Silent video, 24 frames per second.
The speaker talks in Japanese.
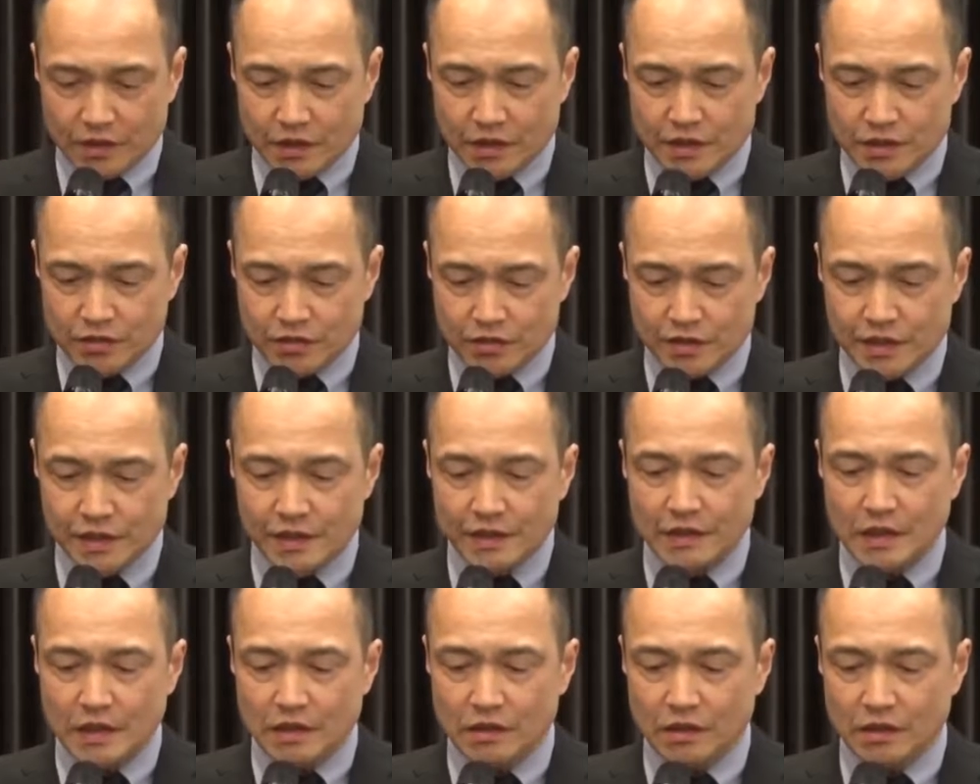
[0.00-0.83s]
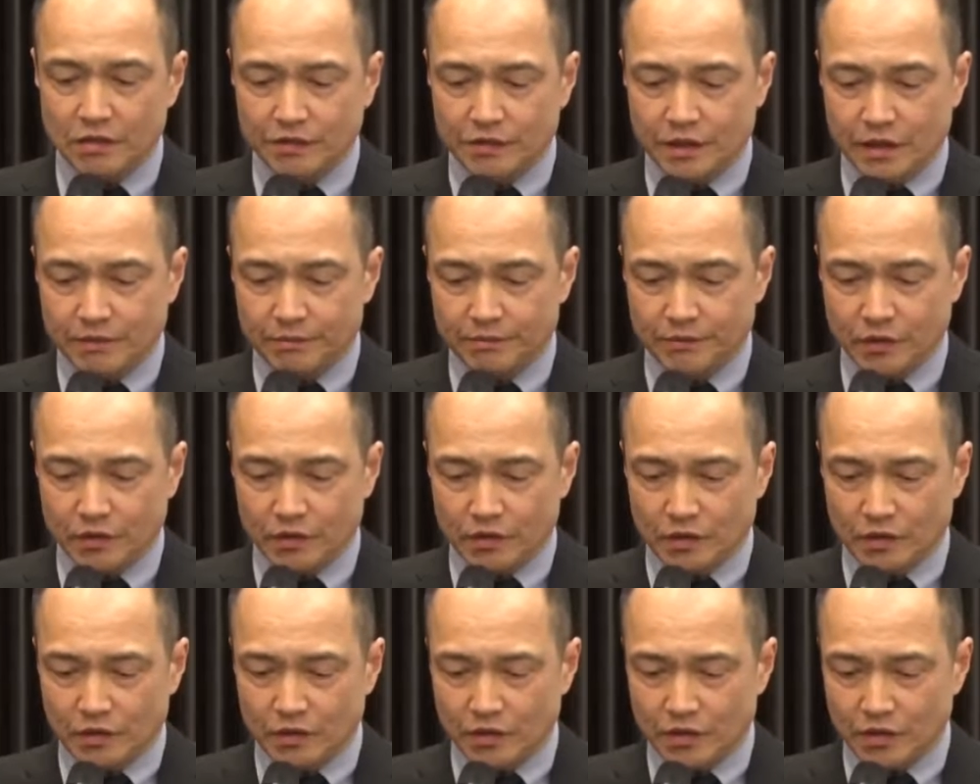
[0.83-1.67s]
臨床心理学がご専
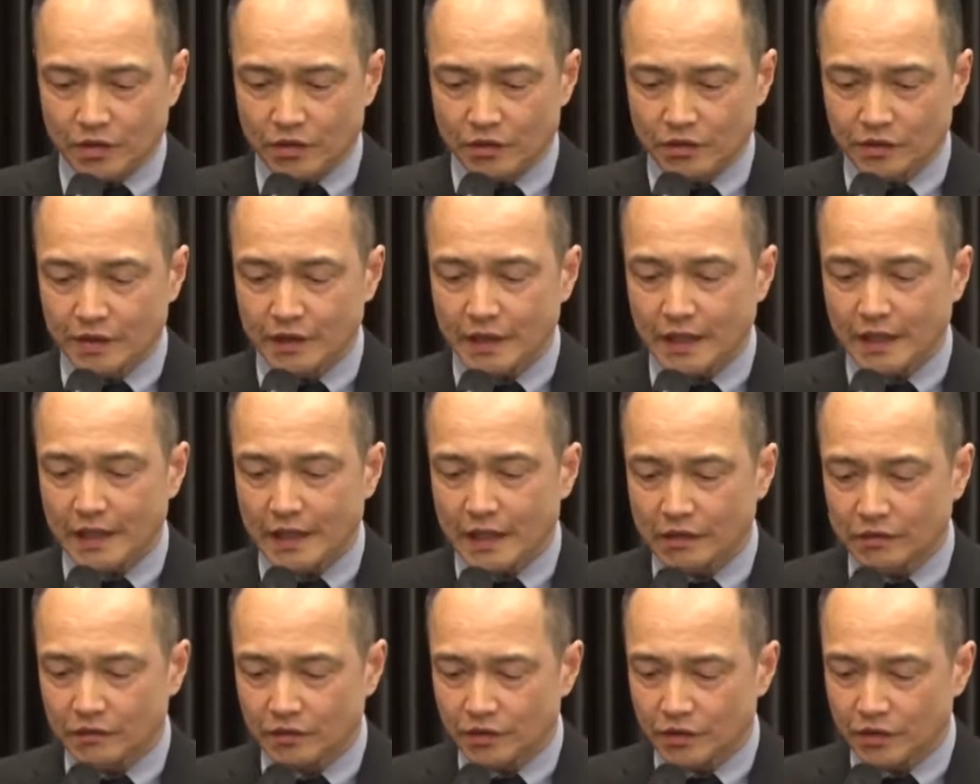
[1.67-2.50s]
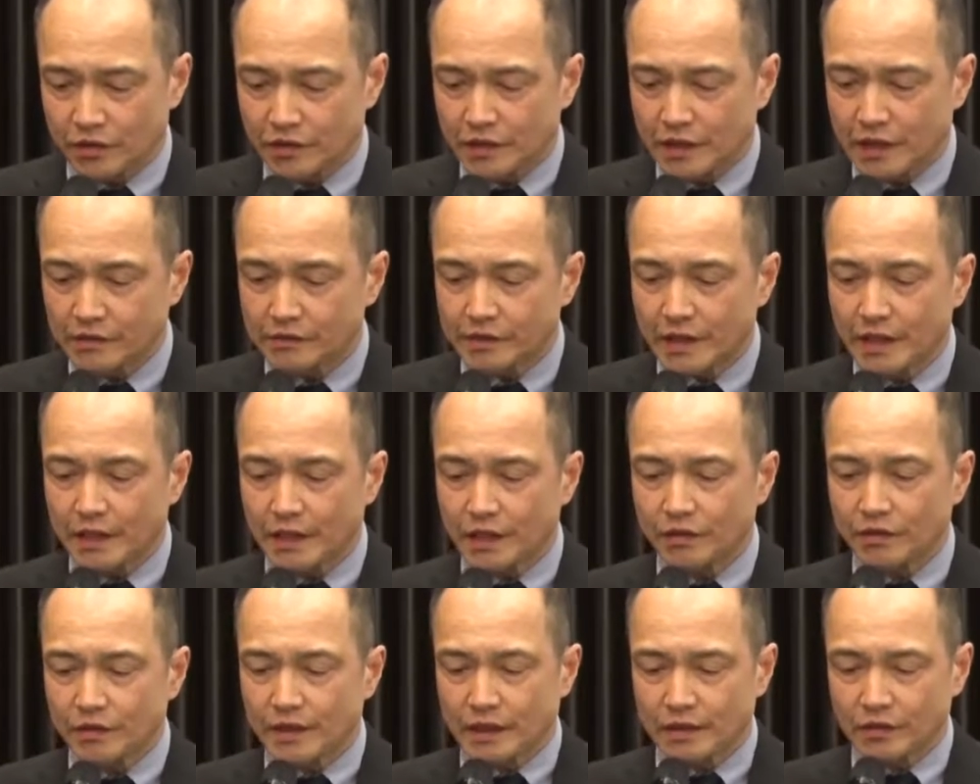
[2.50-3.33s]
門の京都大学教育学
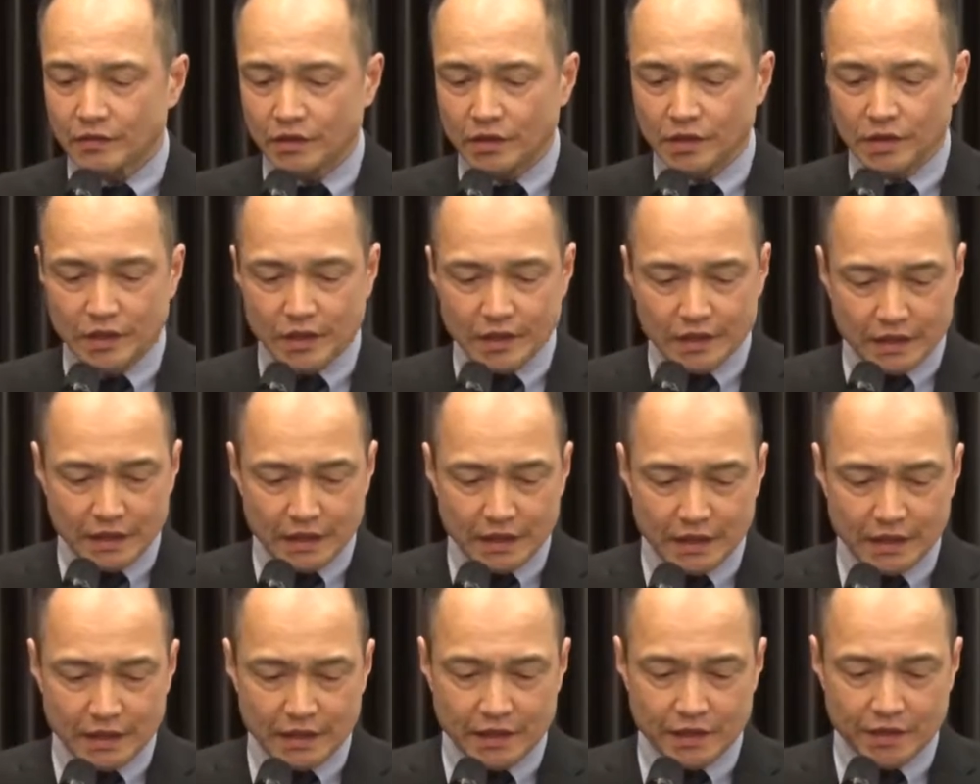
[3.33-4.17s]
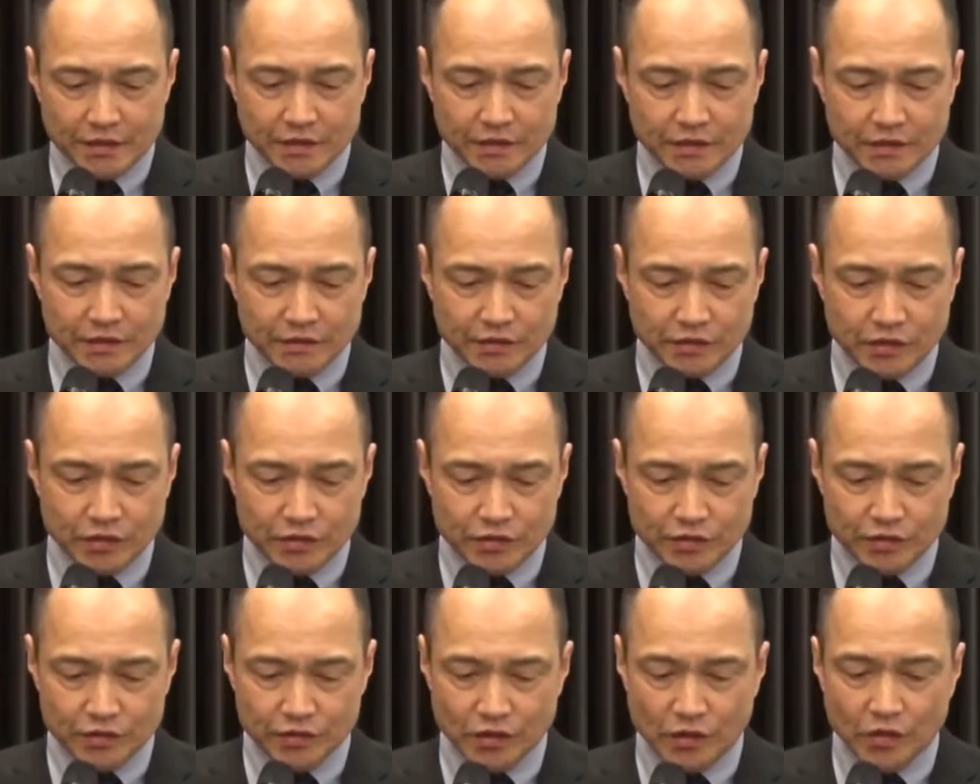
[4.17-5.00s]
研究科の田中康弘
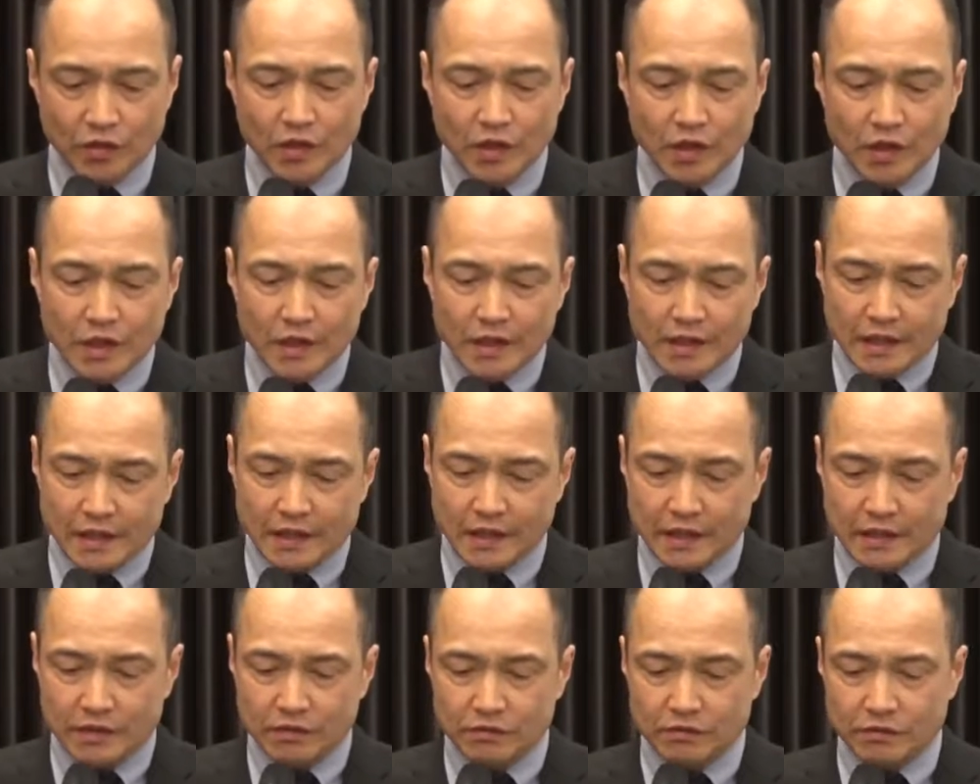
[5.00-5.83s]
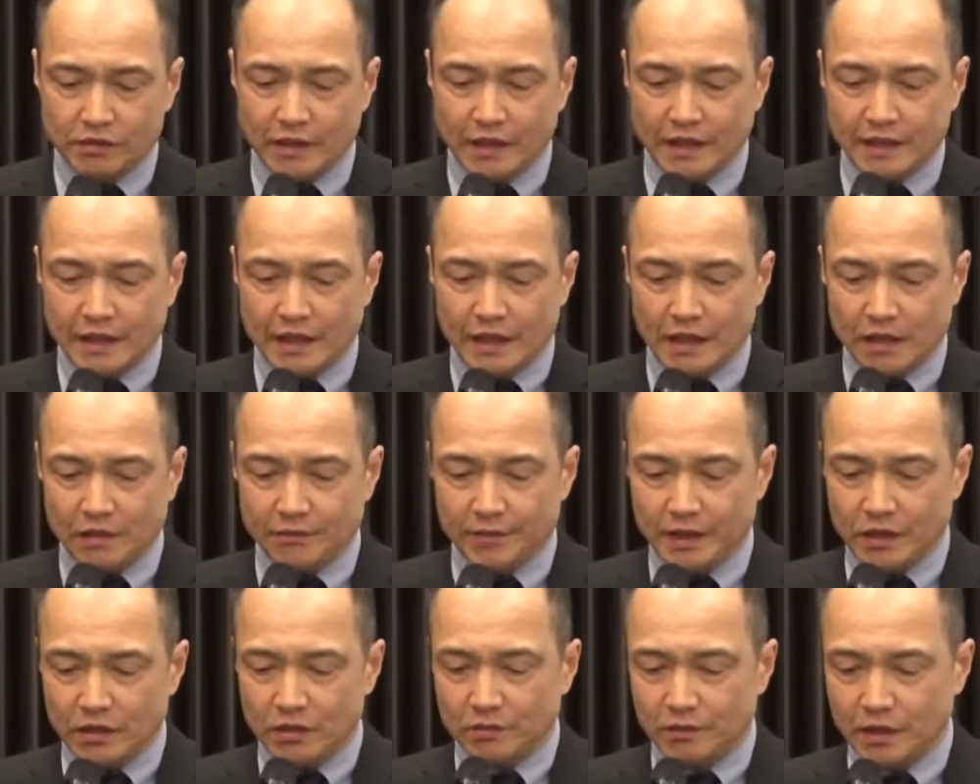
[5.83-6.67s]
教授と考えることができ
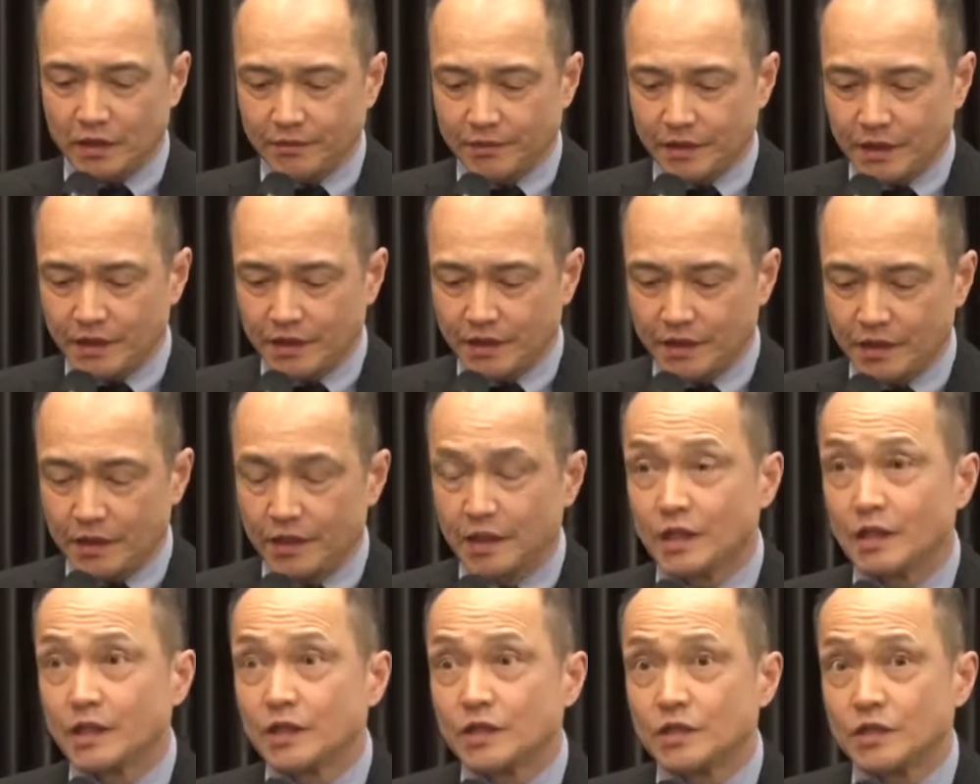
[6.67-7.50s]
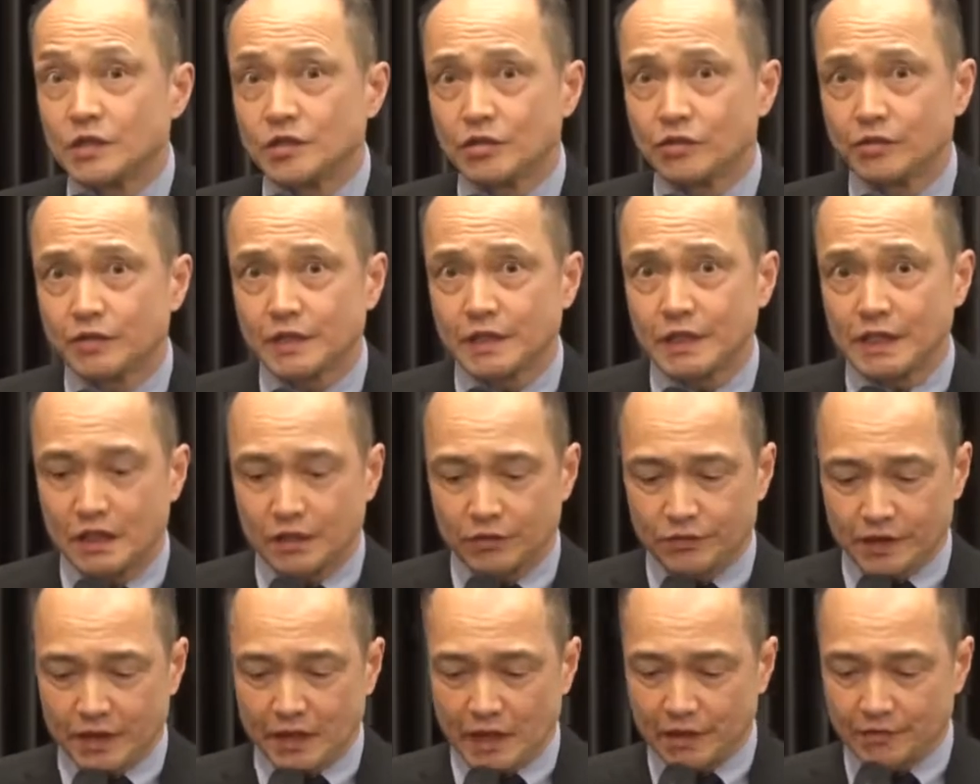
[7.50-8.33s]
ればと思います長時
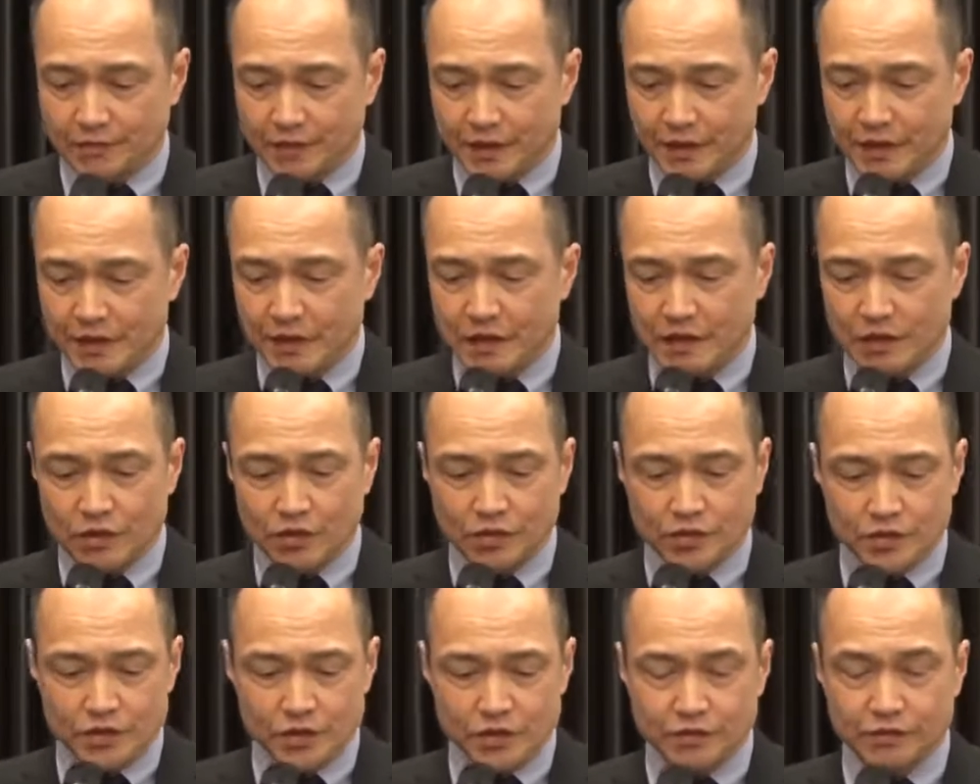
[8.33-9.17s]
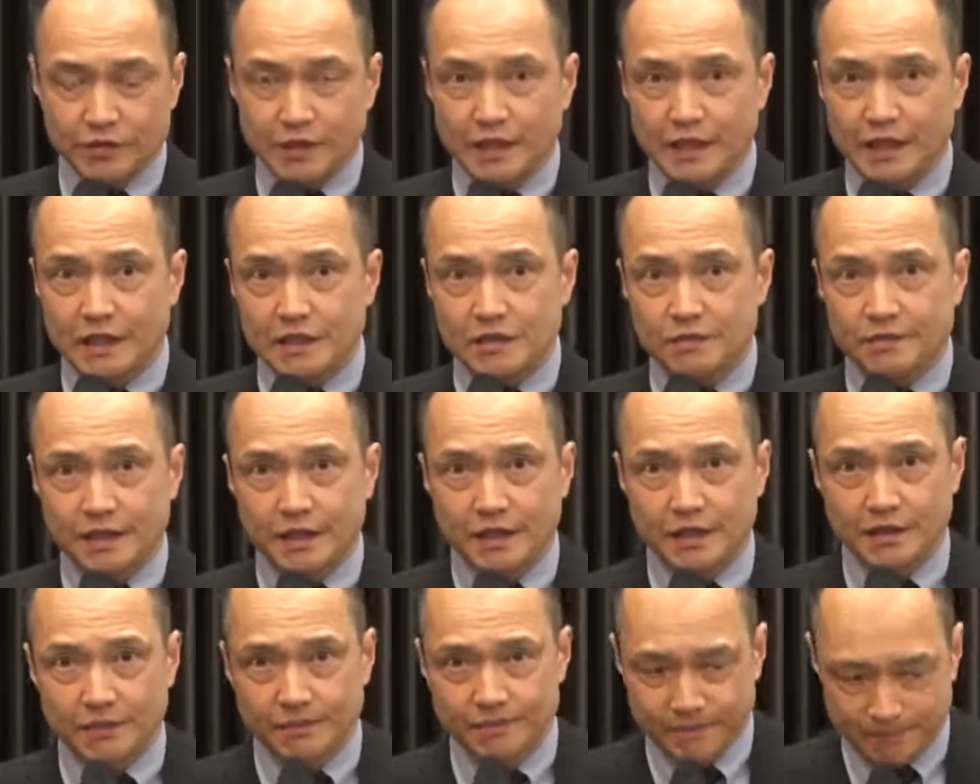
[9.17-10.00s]
間にわたりますがよろしくお願いし
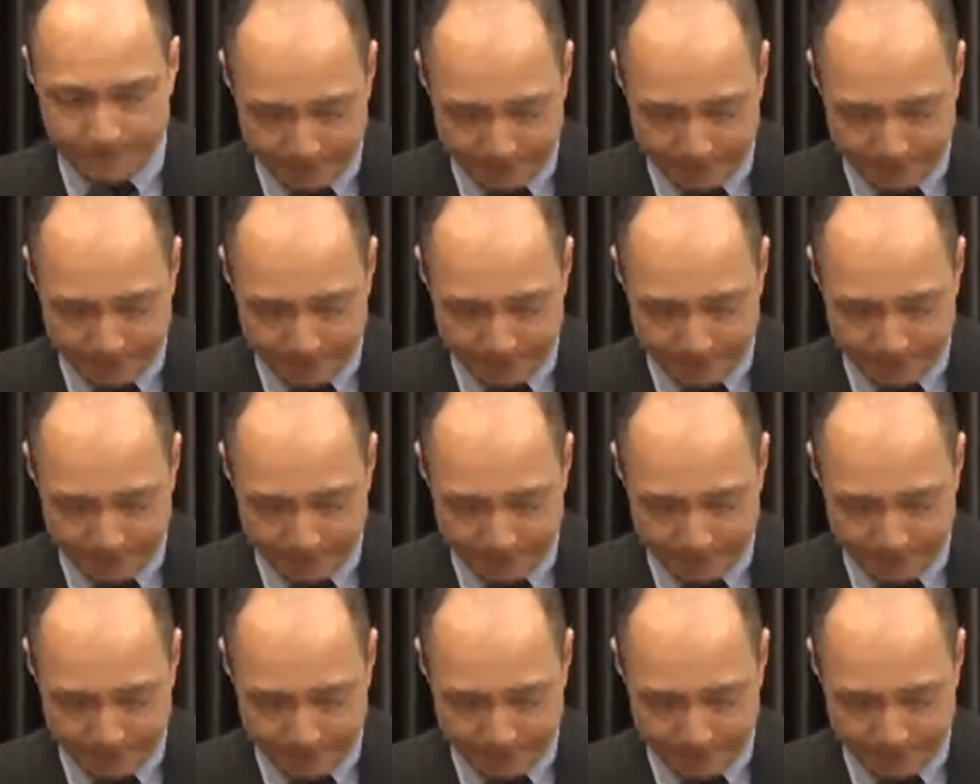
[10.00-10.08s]
ます